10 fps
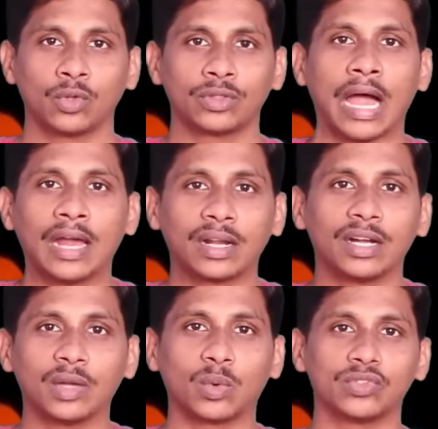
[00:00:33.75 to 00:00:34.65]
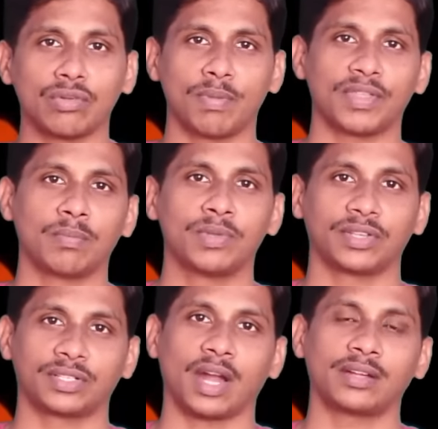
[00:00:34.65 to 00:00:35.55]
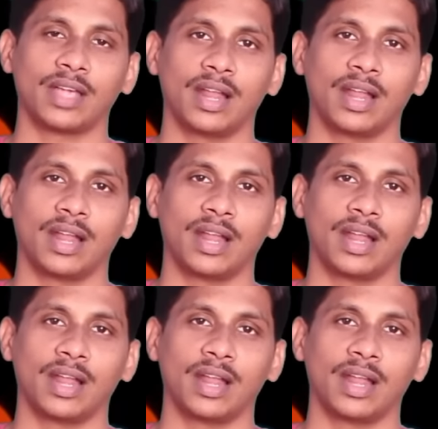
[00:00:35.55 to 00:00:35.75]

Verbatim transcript: సో దానికంటే కొంచెం పెద్ద బిజినెస్ స్టార్ట్